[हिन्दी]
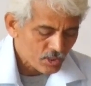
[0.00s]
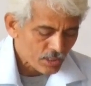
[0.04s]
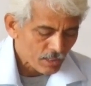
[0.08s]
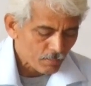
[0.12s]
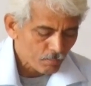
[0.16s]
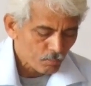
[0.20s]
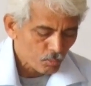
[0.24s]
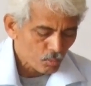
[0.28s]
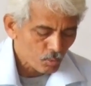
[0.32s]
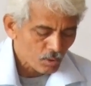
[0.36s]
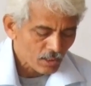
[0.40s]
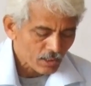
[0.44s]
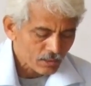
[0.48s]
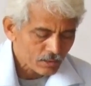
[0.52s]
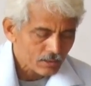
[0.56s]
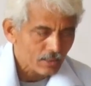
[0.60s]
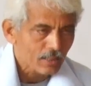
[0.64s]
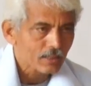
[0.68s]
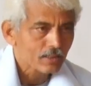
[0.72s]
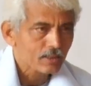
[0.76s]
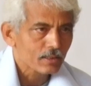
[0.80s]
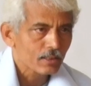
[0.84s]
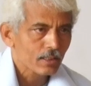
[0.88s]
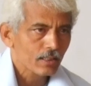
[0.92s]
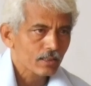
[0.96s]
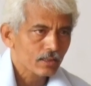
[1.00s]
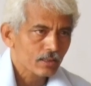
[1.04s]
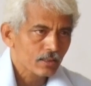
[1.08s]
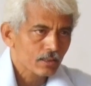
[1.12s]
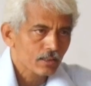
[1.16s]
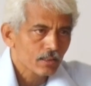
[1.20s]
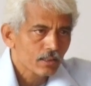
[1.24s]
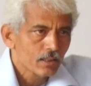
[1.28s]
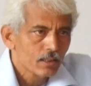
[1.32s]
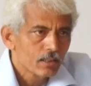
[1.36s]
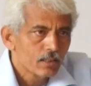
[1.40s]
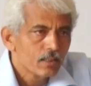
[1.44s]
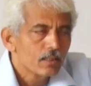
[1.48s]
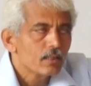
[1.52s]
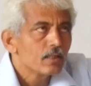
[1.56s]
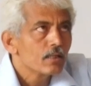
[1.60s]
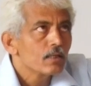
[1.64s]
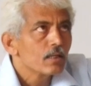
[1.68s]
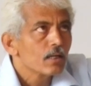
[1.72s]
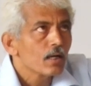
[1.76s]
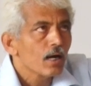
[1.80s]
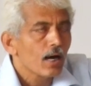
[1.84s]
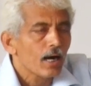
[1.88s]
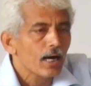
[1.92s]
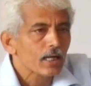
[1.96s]
से पूरा तंत्रित
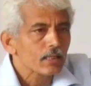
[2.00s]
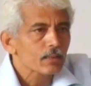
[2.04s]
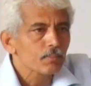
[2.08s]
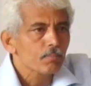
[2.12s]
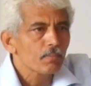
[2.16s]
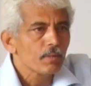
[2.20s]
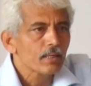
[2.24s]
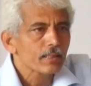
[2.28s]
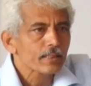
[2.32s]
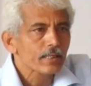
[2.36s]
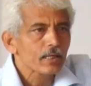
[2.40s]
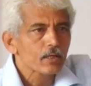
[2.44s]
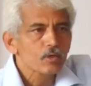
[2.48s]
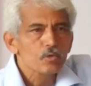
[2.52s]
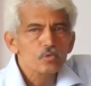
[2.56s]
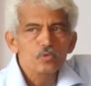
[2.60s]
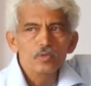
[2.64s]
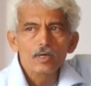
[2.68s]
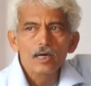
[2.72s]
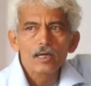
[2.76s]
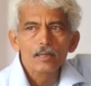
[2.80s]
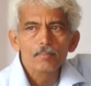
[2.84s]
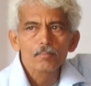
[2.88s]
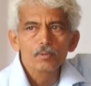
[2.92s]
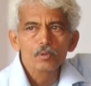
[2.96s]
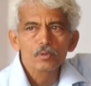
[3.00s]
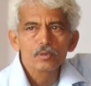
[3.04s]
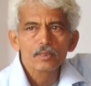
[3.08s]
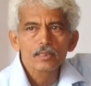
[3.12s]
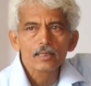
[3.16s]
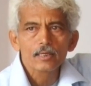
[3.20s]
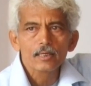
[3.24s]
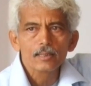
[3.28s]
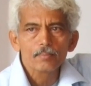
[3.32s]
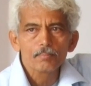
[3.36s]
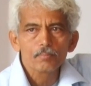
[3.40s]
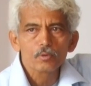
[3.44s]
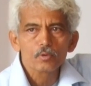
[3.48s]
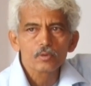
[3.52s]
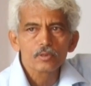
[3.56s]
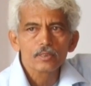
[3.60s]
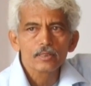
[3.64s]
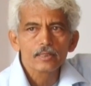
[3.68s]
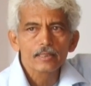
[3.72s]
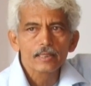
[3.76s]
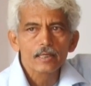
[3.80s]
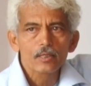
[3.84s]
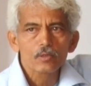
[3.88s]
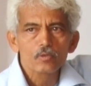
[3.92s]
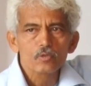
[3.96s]
आत्मा के अनुसार बुद्धि
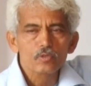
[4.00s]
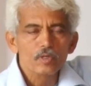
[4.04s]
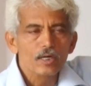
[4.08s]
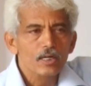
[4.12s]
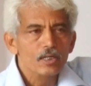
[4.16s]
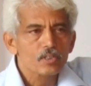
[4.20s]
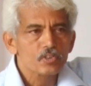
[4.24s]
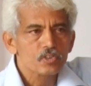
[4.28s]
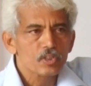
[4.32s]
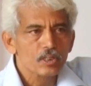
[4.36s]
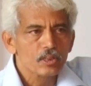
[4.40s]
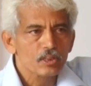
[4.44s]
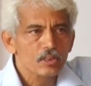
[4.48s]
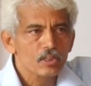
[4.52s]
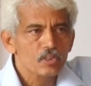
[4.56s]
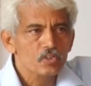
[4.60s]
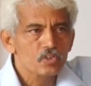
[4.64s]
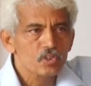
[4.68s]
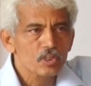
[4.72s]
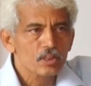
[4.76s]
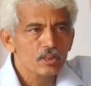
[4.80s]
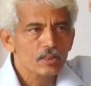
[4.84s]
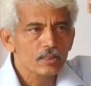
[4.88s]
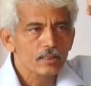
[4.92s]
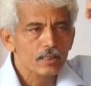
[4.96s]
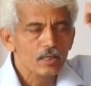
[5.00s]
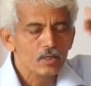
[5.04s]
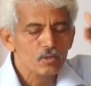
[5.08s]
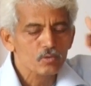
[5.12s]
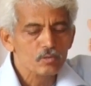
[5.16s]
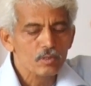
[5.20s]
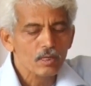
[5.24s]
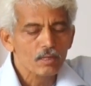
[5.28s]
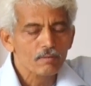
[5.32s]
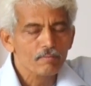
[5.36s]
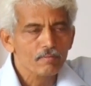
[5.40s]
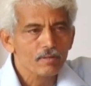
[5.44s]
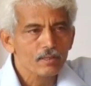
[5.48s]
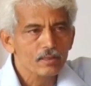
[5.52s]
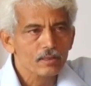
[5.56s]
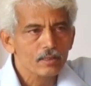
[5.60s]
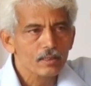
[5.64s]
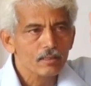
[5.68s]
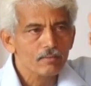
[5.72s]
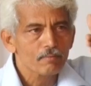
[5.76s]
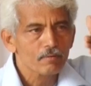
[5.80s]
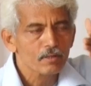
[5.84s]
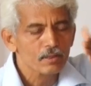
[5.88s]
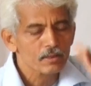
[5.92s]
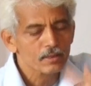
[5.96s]
बुद्धि के अनुसार चित्त चित्त के अनुसार
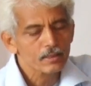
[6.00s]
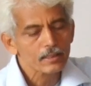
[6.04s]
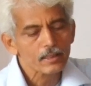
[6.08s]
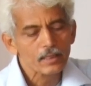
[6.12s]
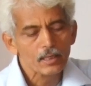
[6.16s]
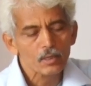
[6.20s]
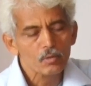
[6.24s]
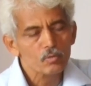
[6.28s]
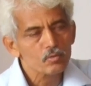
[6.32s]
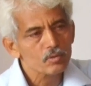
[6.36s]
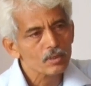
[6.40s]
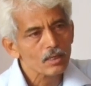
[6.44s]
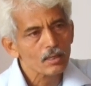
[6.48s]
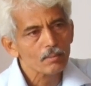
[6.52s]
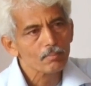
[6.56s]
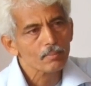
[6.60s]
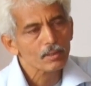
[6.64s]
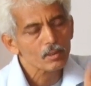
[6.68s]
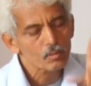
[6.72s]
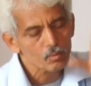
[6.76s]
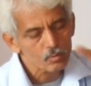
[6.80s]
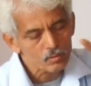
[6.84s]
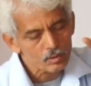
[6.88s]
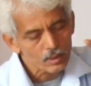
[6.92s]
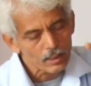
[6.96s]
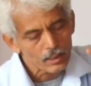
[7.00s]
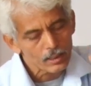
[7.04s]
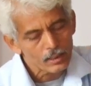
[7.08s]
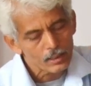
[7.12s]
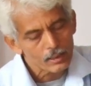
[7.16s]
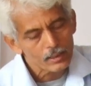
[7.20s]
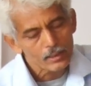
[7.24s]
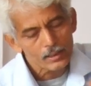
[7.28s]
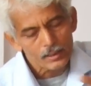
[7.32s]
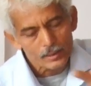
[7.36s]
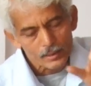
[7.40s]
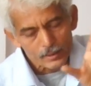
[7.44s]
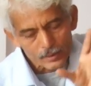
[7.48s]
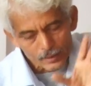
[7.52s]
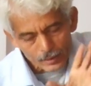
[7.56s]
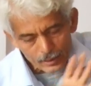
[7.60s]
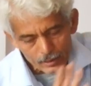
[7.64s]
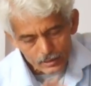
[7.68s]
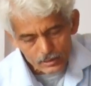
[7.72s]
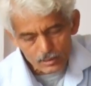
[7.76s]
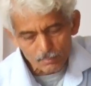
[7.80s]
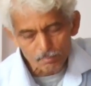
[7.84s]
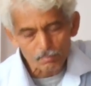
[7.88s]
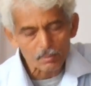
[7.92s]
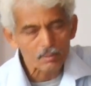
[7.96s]
वृत्ति वृत्ति के अनुसार मन हो जाए यह
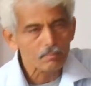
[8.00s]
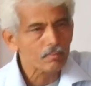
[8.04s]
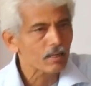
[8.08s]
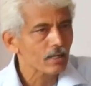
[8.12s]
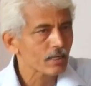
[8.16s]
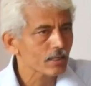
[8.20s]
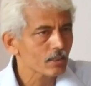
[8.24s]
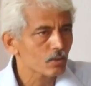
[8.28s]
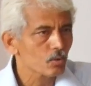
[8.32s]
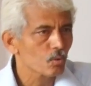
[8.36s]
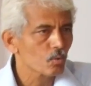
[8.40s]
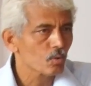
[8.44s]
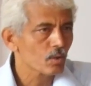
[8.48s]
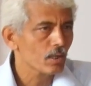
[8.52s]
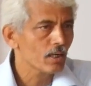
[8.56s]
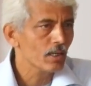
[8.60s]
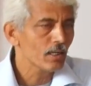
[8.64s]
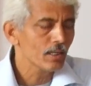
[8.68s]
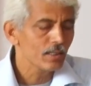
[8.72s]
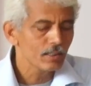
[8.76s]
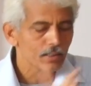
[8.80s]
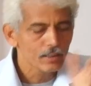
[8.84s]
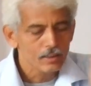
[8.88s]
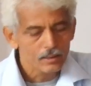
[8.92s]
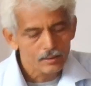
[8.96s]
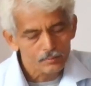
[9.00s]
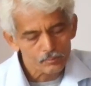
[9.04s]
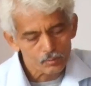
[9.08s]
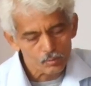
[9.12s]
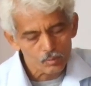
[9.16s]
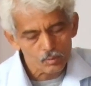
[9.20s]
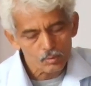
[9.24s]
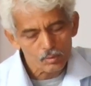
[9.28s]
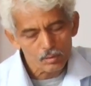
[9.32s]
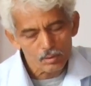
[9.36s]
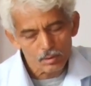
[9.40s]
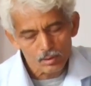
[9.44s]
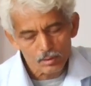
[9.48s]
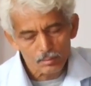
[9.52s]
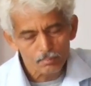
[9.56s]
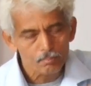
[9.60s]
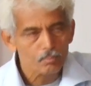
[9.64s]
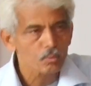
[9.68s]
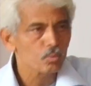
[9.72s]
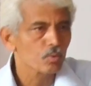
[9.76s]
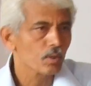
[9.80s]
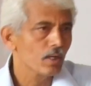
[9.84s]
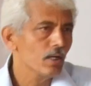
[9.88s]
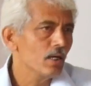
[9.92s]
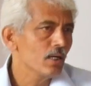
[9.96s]
जब प्रमाणित होगा
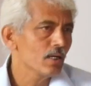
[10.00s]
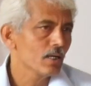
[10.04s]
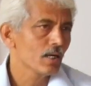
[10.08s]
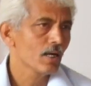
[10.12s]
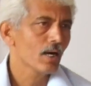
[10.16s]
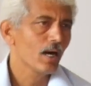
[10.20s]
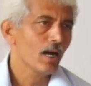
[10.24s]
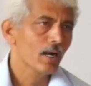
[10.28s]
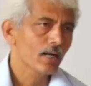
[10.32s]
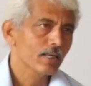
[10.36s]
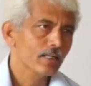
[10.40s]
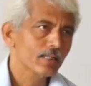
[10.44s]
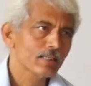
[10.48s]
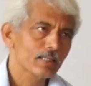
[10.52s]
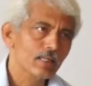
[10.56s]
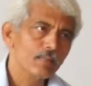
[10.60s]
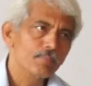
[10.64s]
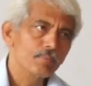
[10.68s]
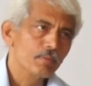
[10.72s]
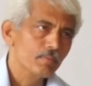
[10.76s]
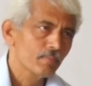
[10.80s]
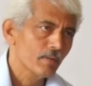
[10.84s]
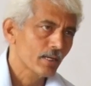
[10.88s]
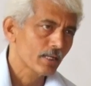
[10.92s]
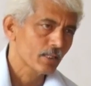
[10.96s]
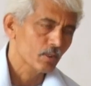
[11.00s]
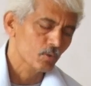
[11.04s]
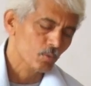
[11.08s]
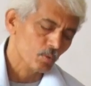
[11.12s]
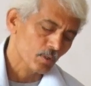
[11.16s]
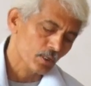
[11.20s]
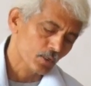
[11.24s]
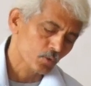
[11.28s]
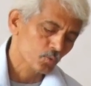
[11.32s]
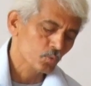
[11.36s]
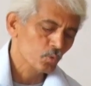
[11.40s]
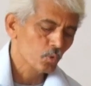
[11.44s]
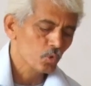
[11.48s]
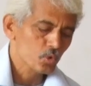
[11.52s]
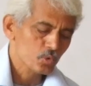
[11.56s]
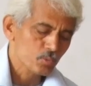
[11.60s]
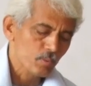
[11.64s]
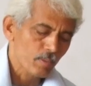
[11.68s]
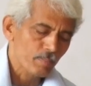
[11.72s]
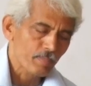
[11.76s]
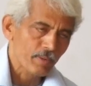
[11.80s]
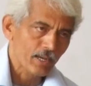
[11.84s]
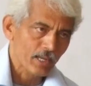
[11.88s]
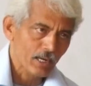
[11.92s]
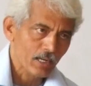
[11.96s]
पूरा आखिरी तक प्रमाणित होगा तो
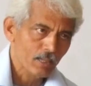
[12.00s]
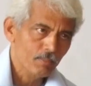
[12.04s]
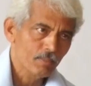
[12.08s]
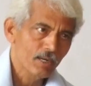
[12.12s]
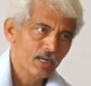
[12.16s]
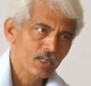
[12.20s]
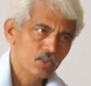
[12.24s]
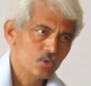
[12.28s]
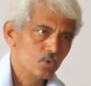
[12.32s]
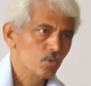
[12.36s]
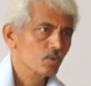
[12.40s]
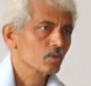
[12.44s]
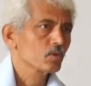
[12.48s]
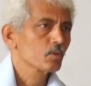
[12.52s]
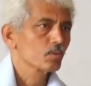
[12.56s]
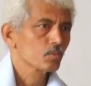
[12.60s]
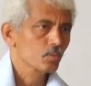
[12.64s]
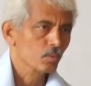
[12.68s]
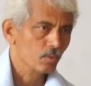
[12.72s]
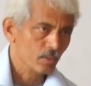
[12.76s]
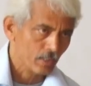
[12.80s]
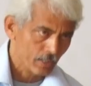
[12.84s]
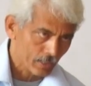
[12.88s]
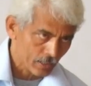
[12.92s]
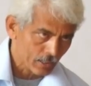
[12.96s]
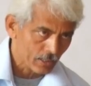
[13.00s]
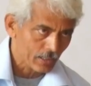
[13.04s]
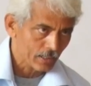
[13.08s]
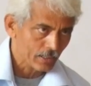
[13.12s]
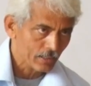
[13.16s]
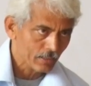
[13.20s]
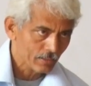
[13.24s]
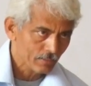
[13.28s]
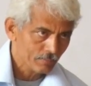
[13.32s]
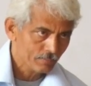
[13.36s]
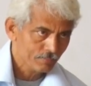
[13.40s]
उसमें पहला भाग स्वत्व तो रहेगा ही